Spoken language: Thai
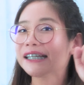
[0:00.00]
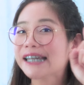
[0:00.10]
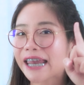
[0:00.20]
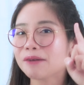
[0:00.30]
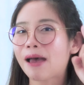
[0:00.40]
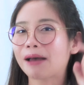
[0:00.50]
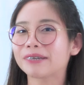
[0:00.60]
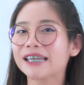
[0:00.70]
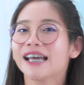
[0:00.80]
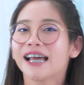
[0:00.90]
ยเน้นแบบ
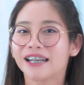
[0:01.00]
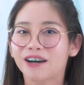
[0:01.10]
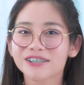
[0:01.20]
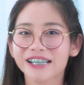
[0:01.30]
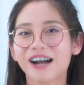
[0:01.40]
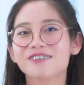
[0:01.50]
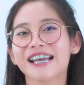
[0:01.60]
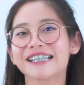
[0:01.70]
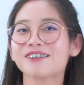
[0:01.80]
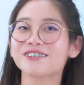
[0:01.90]
นี้ เราก็จะเข้า
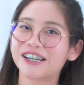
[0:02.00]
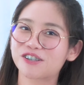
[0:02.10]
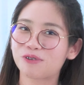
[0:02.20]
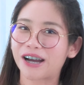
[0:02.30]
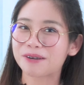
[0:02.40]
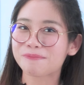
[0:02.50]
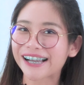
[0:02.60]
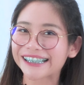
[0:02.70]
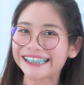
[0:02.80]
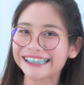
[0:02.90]
ใจเจ้าเสียงชัวได้
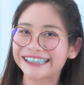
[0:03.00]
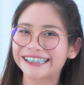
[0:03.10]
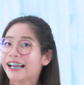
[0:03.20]
มากขึ้น